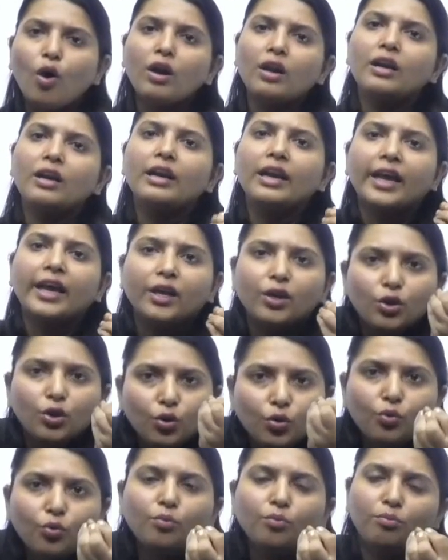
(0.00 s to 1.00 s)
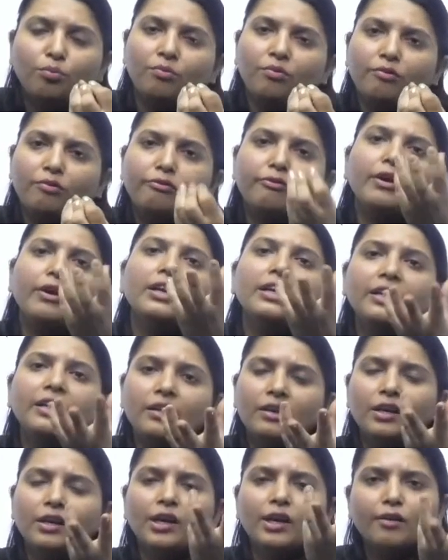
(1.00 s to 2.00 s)
और लेग्यूम
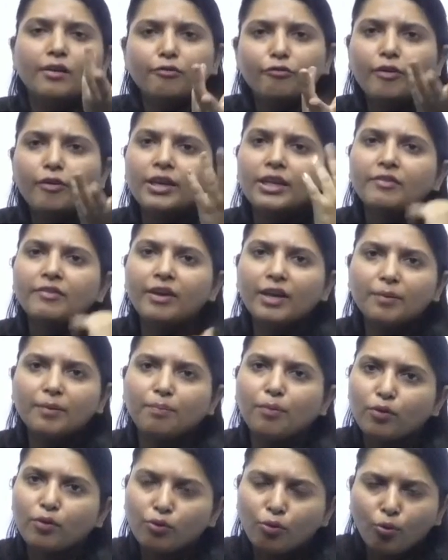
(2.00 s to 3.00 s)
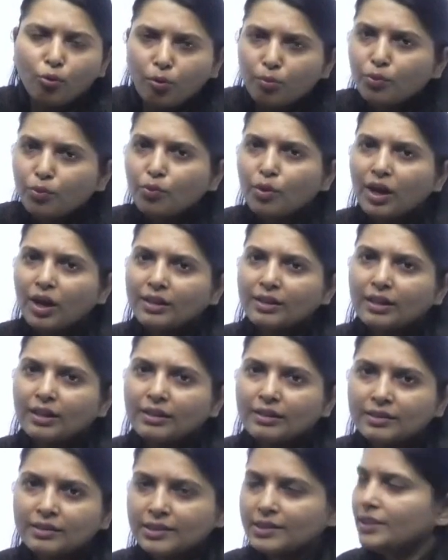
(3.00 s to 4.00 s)
फली फली वाले पौधों को भी
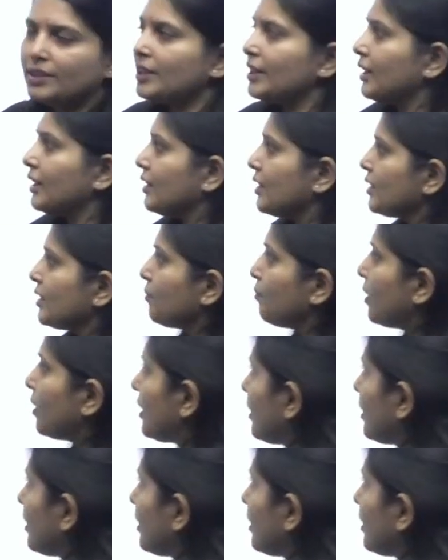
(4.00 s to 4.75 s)
उगाता था ठीक है जैसे